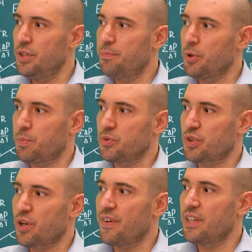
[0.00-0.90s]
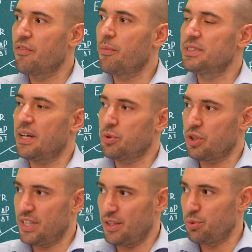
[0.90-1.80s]
i podporządkowanie wobec
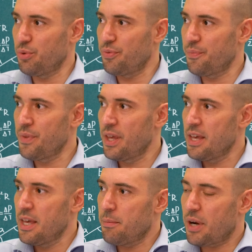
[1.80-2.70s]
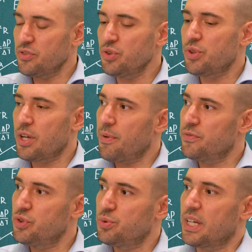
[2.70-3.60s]
autorytetów bo każdy człowiek
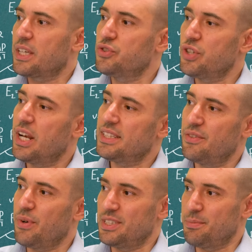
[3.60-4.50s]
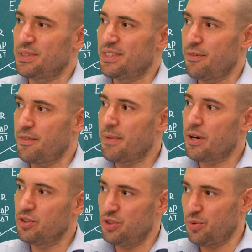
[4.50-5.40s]
ma w życiu takie trzy relacje władzy podstawowe.
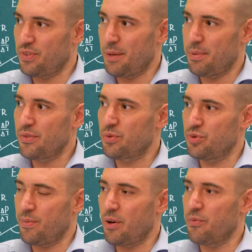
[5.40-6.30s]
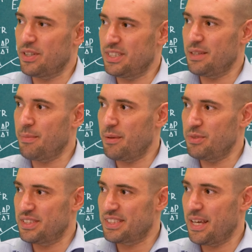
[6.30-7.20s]
Ma rodziców najpierw, którzy mają władzę nad
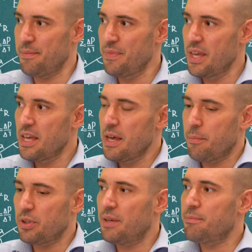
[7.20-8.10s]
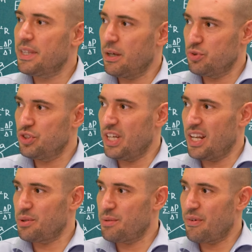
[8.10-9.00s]
małym dzieckiem, mhm. potem ma
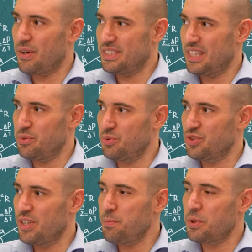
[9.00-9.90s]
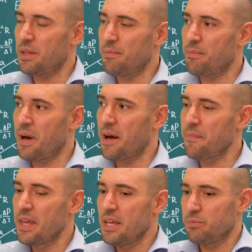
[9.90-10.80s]
nauczyciela, który ma władzę nad uczniem, potem
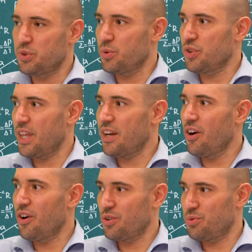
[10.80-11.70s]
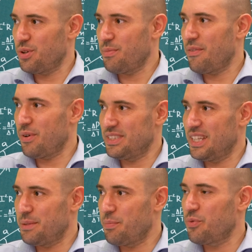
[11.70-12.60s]
ma przełożonego, który ma
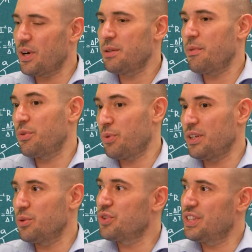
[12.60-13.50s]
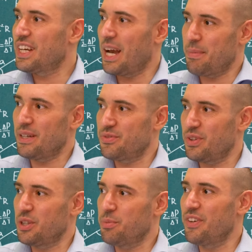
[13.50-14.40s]
władzę nad podwładnym, ewentualnie urzędnika i
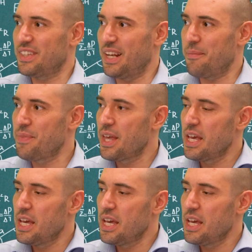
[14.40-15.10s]
państwo nad obywatelem.